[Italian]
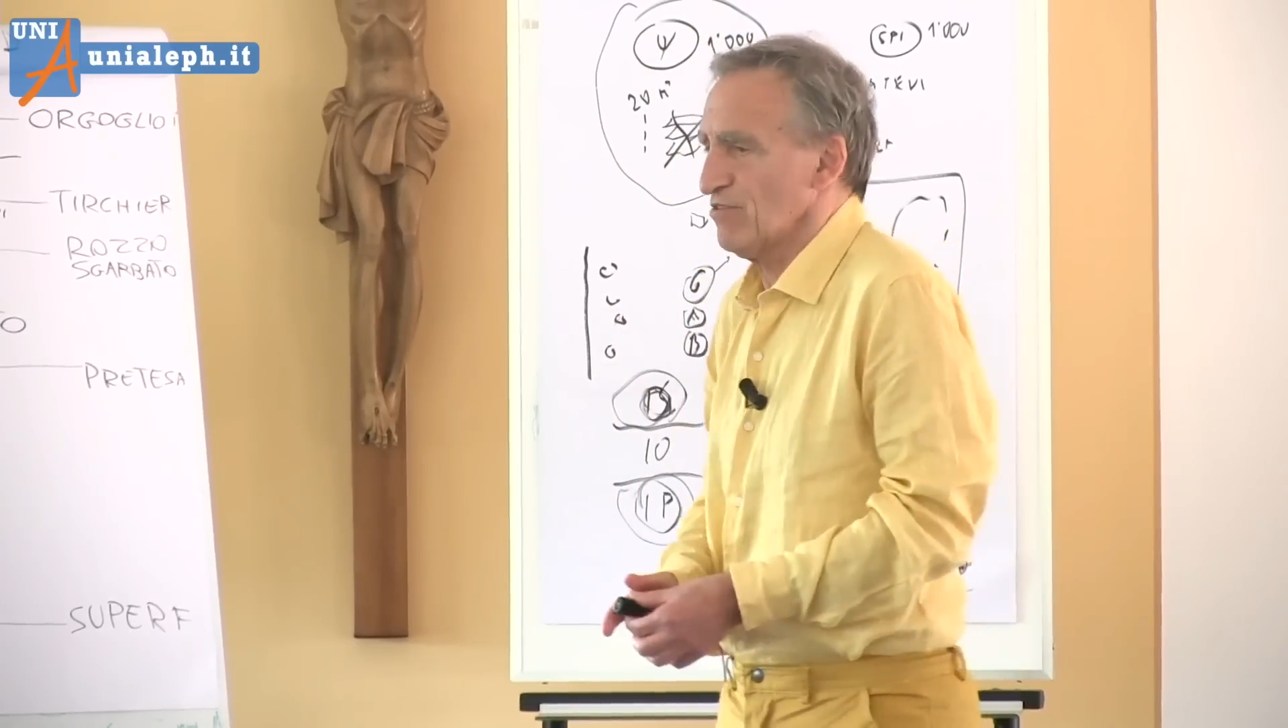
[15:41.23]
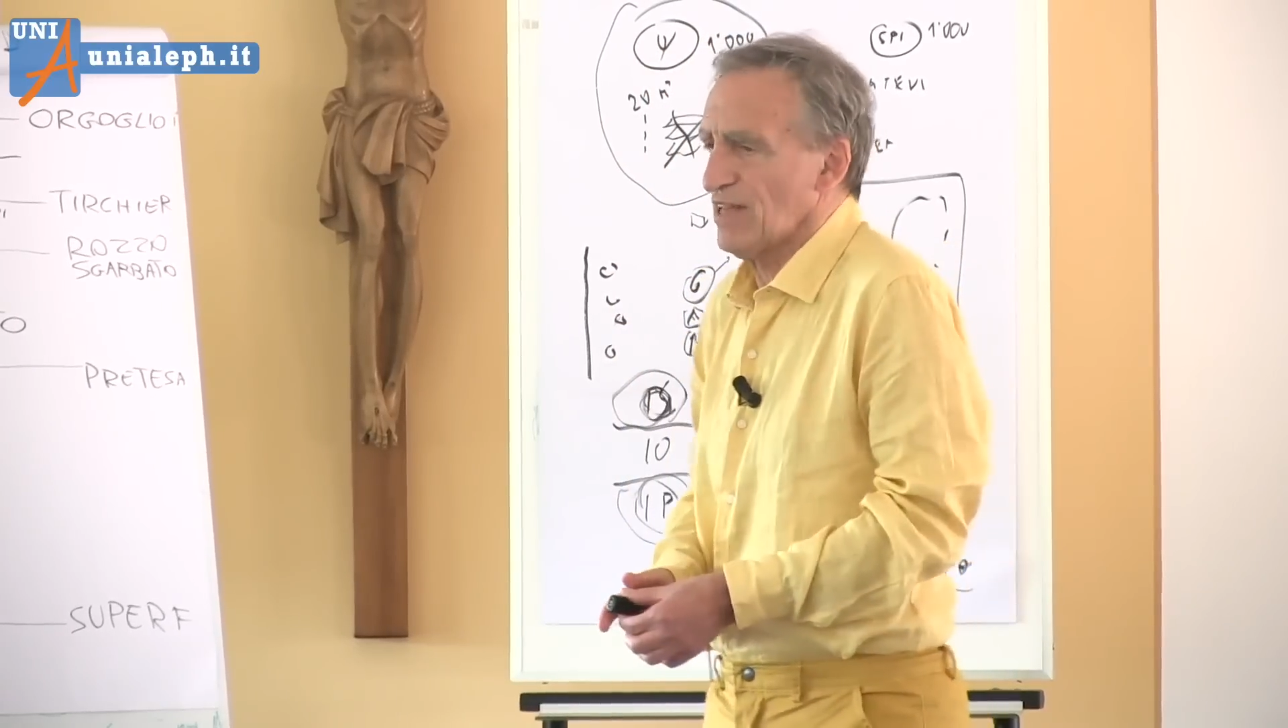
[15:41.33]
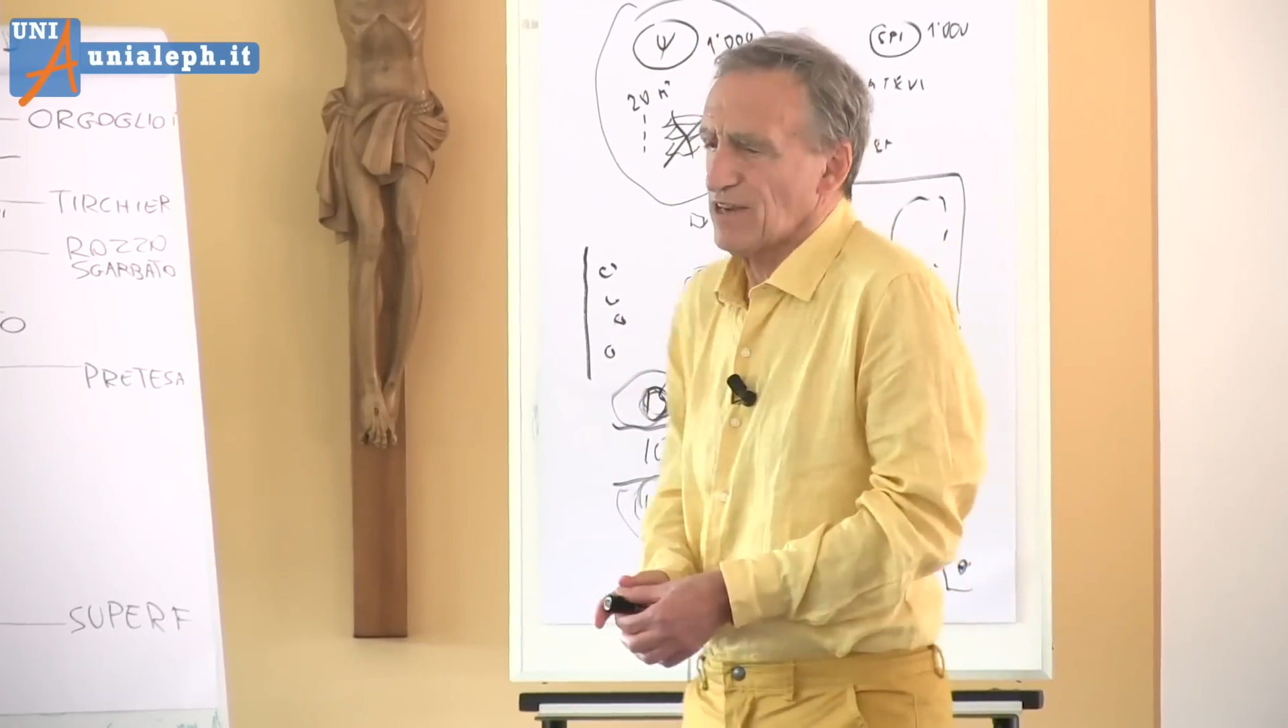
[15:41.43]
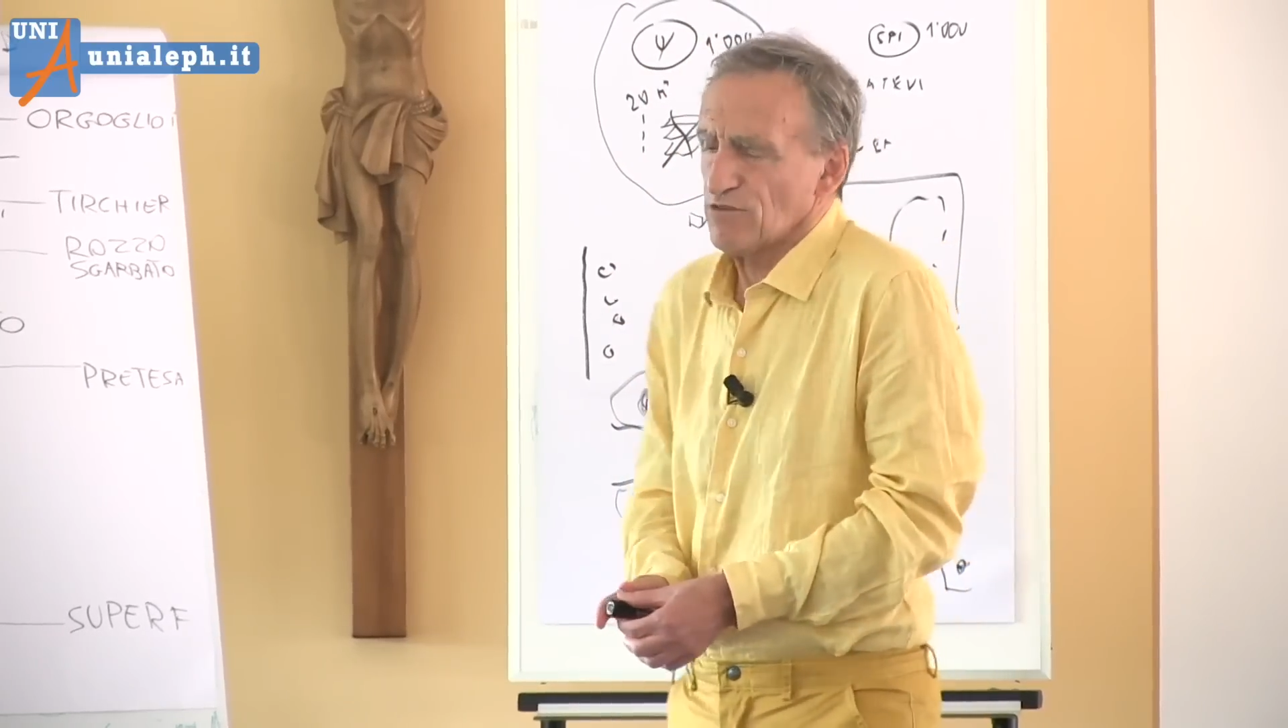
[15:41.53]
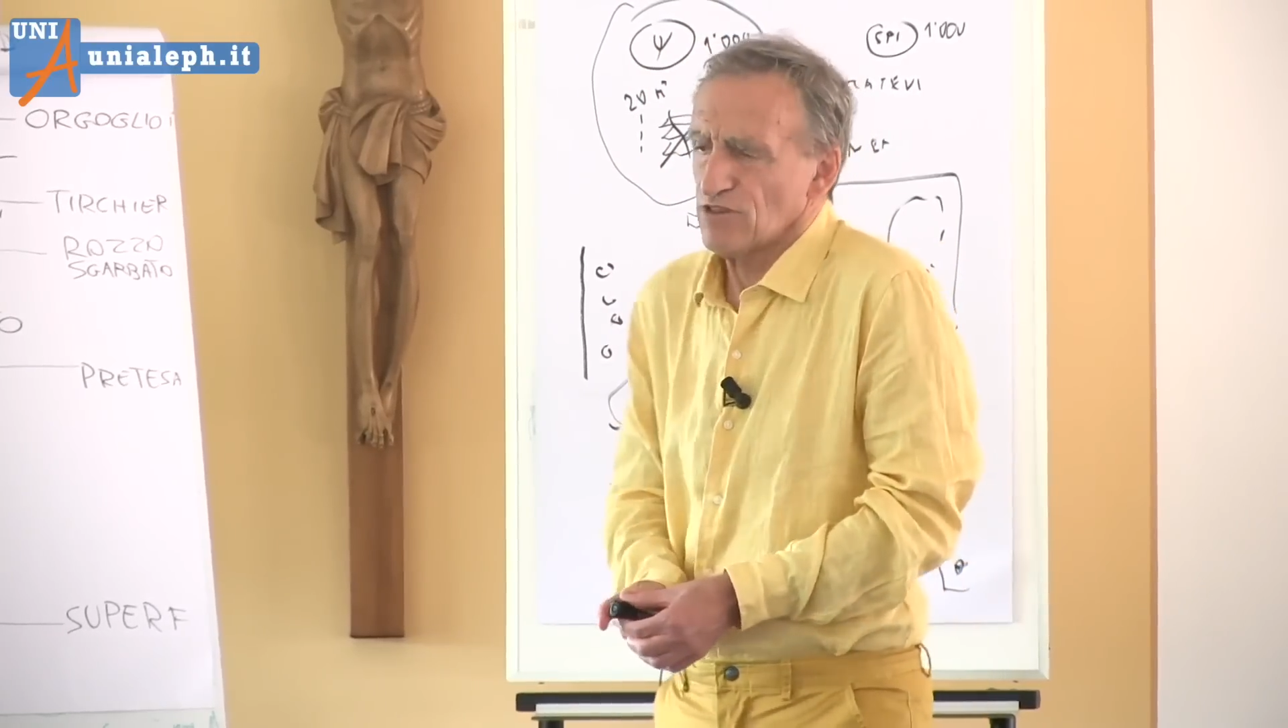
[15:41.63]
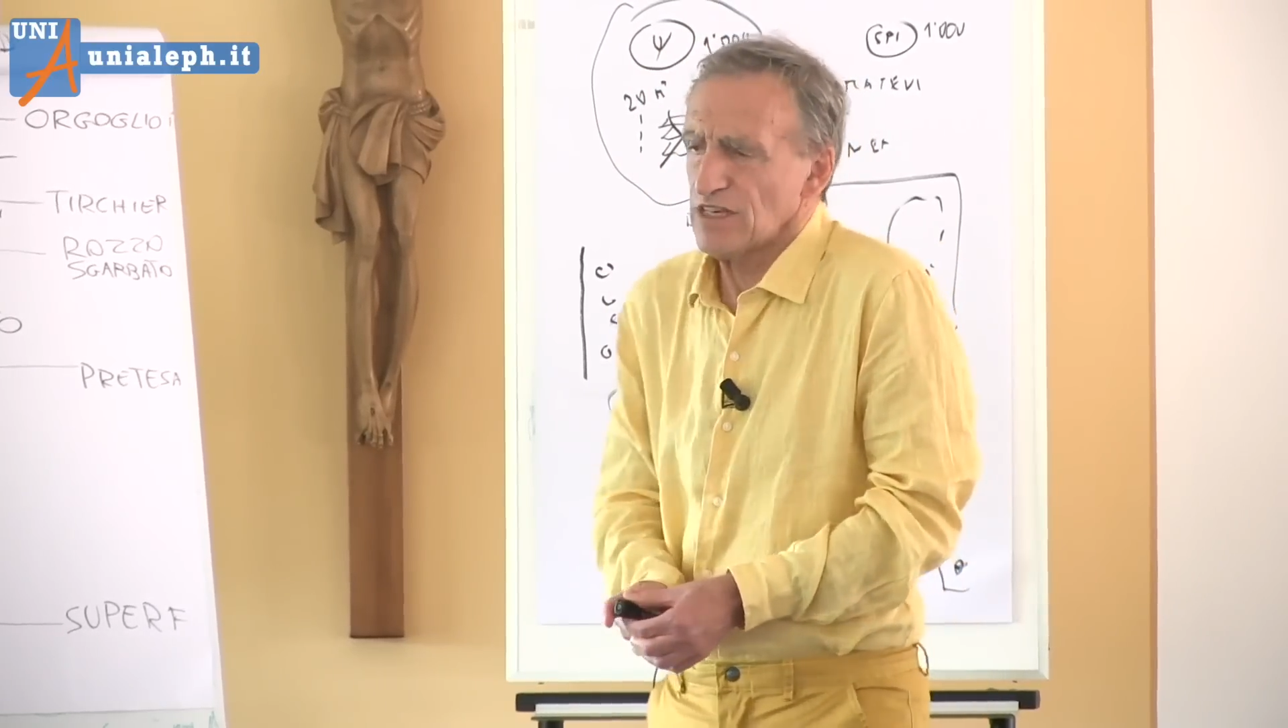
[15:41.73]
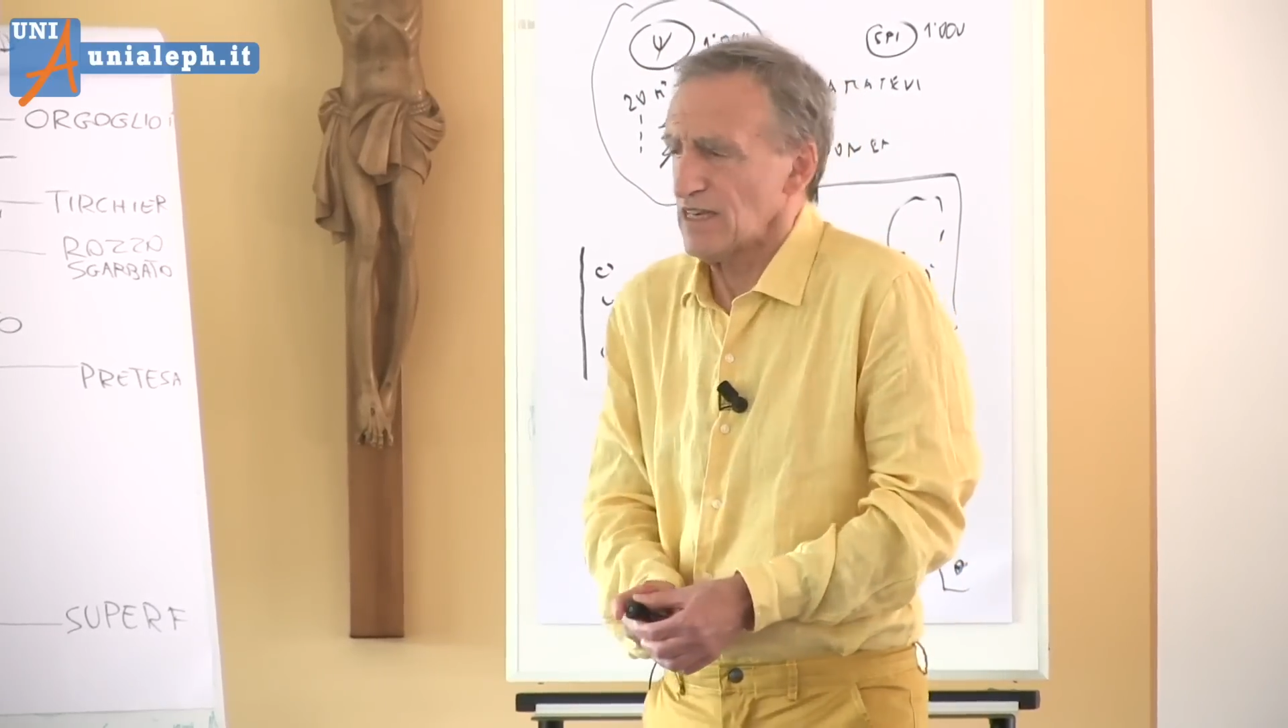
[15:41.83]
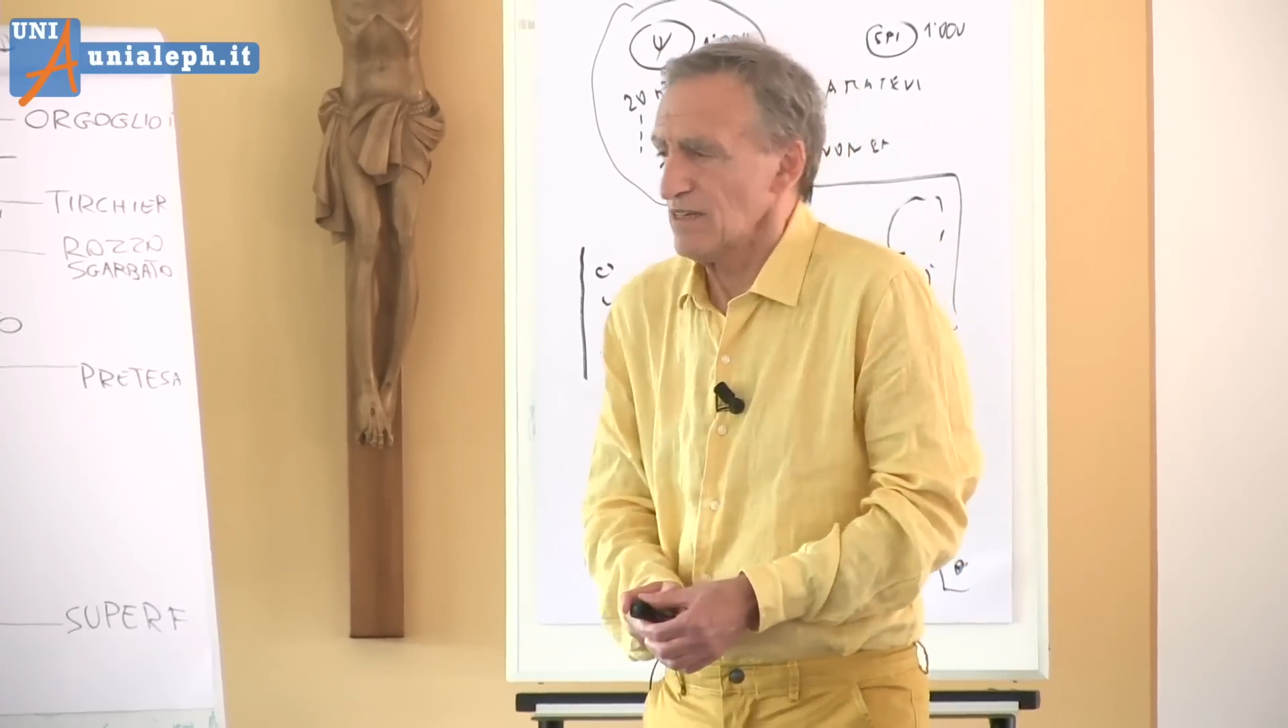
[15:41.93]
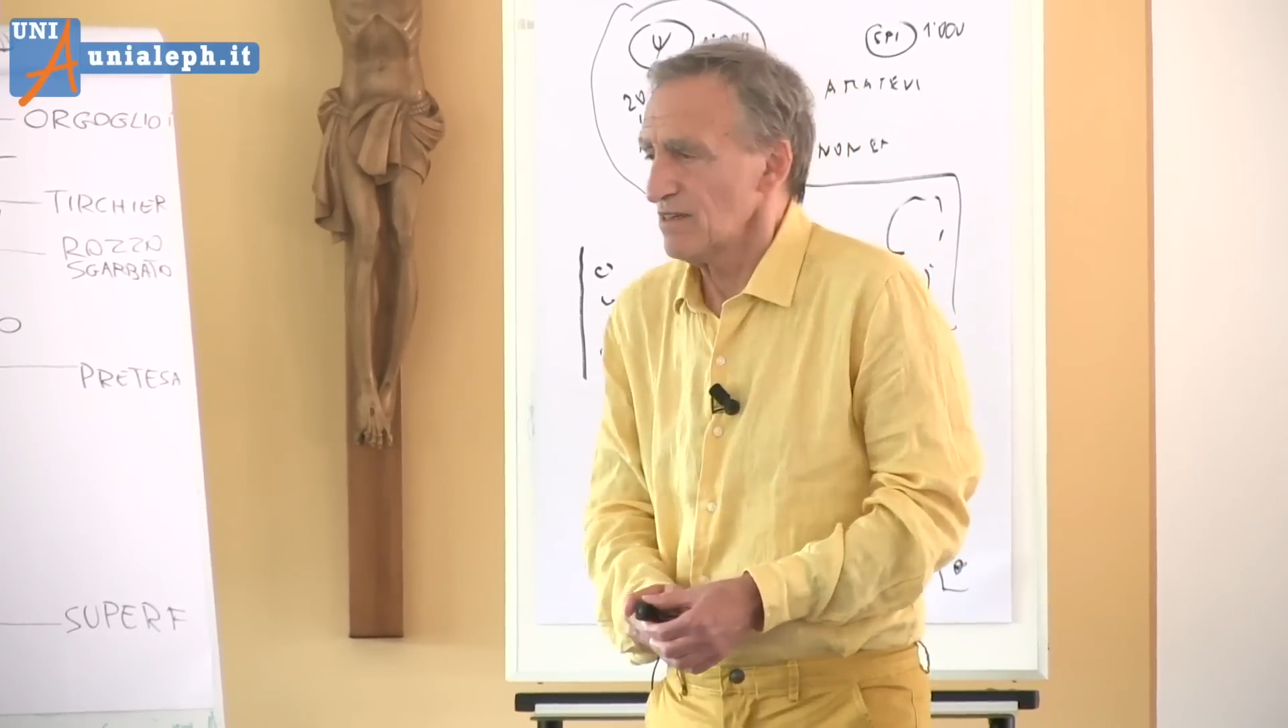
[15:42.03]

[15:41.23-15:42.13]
è così.